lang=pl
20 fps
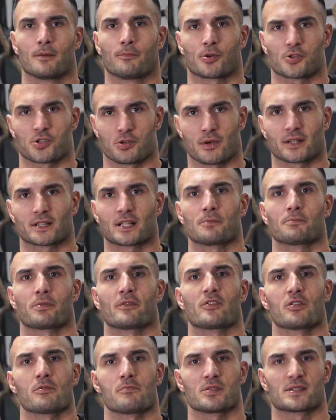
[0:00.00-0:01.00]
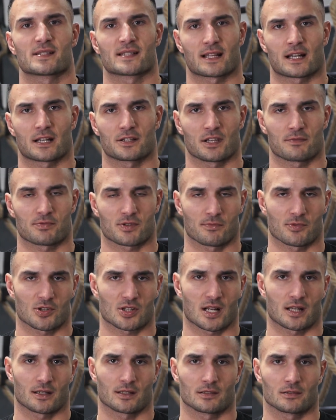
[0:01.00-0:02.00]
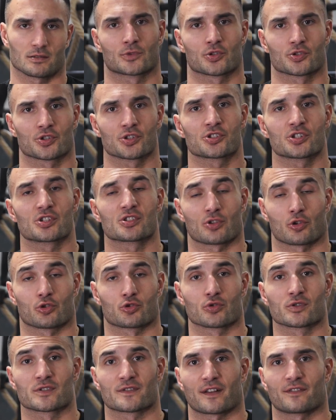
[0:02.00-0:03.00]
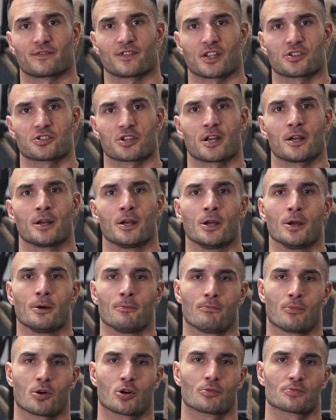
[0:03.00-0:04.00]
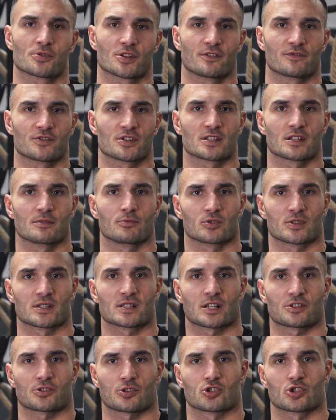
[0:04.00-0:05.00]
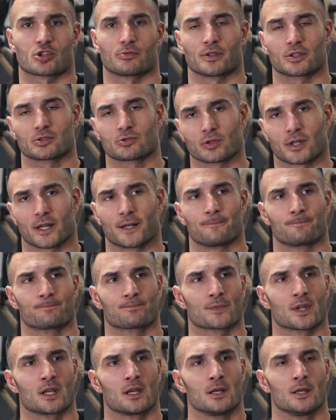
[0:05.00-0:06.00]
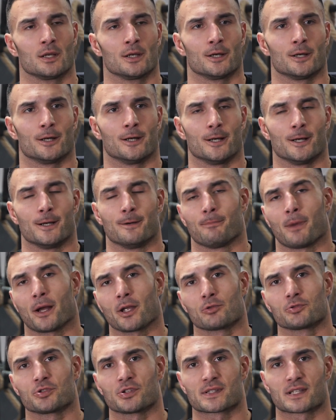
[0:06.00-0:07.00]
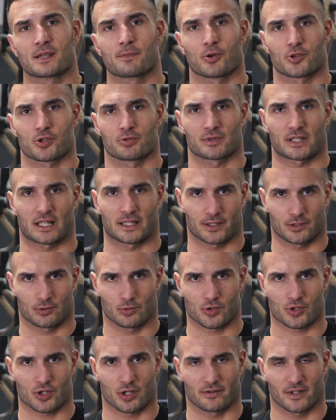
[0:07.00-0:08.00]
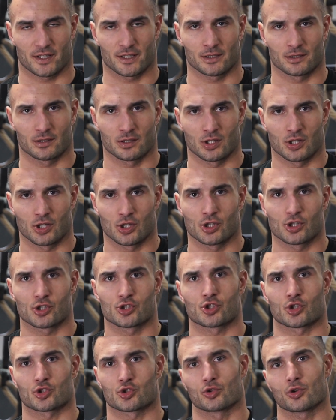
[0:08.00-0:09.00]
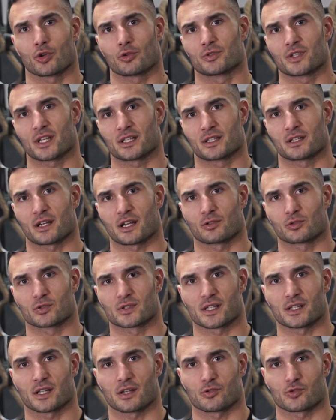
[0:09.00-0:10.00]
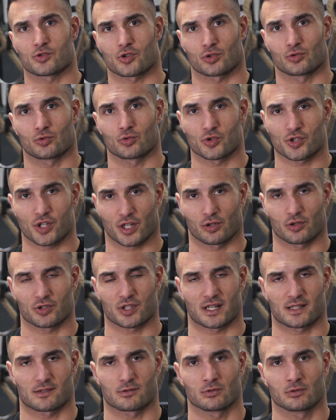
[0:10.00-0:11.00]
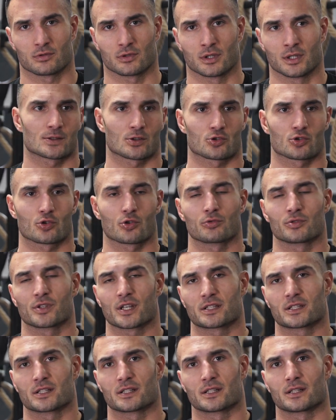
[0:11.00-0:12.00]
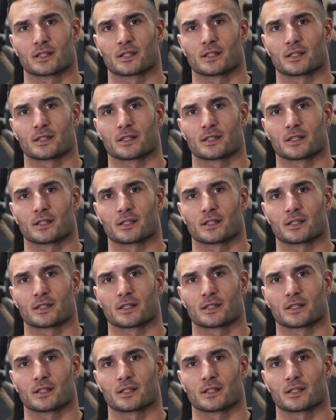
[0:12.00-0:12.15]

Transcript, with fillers: Posiłek ten powinien być starannie przemyślany. Korzyści z oszustwa w diecie mogą przede wszystkim uzyskać osoby, które mają niski poziom tkanki tłuszczowej, stosują diety redukcyjne już od dłuższego czasu, stosują diety